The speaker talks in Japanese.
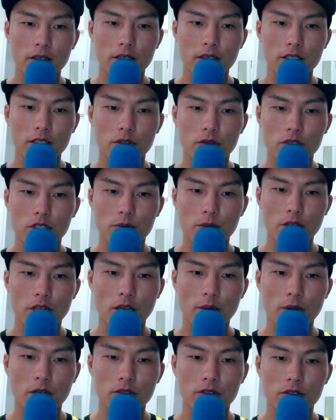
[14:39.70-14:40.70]
ひとつめの
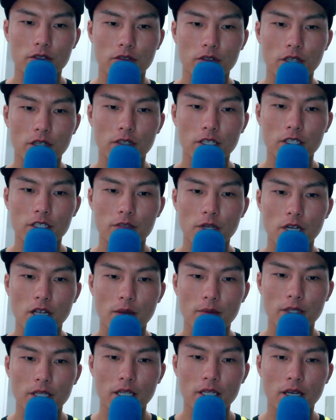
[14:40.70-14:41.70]
山を作ってふたつめの
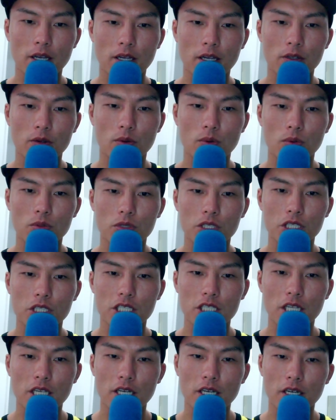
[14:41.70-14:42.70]
山で高値を更新し
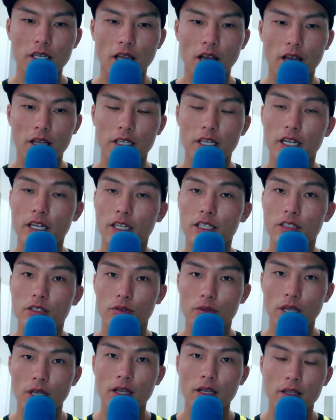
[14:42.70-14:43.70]
ていかなきゃいけないです
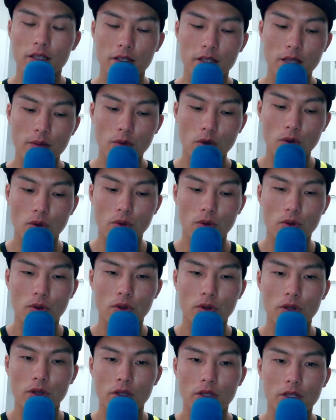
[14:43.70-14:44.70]
よね。でも、
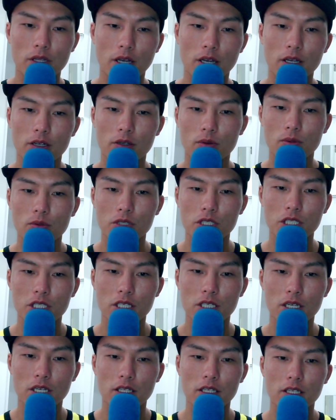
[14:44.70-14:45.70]
高値更
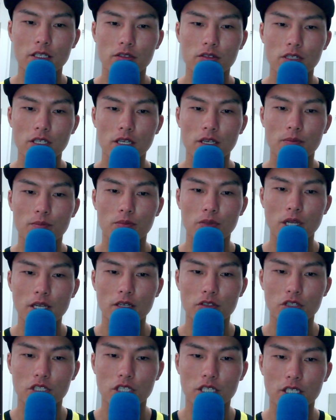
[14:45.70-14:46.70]
新ができずに
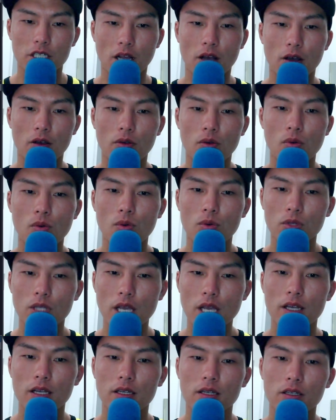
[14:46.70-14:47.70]
ブレイクしてきた。ここ
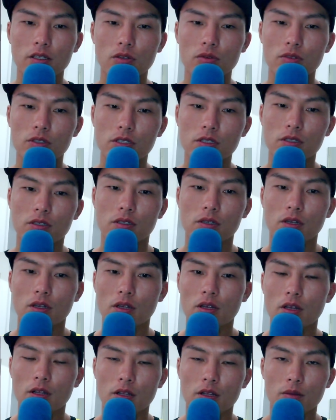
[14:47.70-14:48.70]
でひとつ
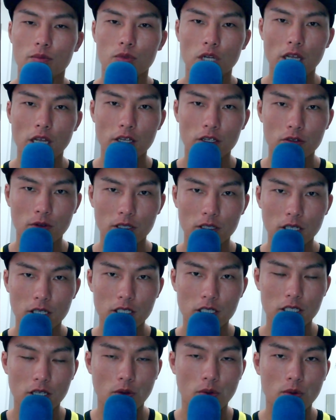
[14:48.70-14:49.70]

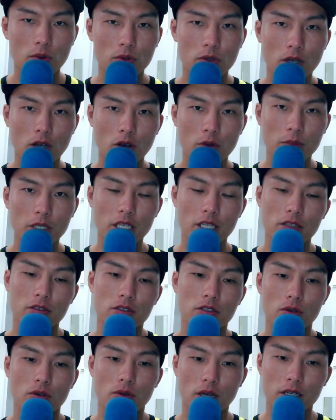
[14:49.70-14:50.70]
ブレイクワンタッチが起こるかを見ていく
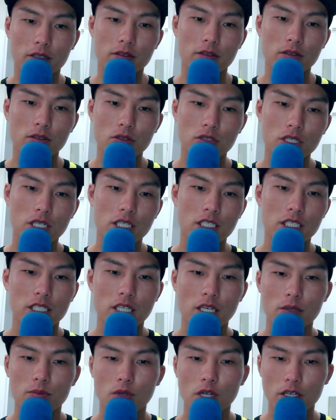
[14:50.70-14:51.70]
必要がある。そして実
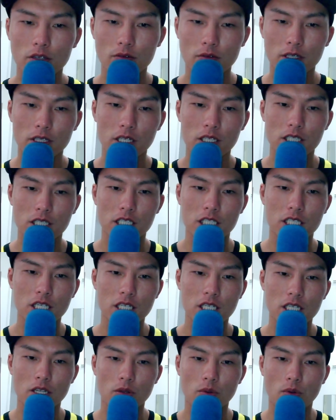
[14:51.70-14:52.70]
際にブレイクワンタッチして
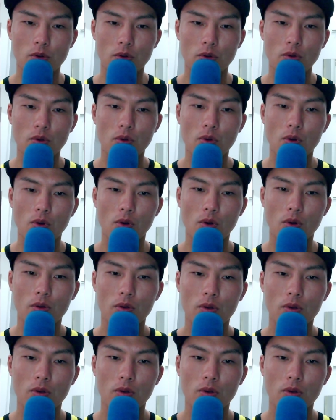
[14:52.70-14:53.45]
きたところ、ここ。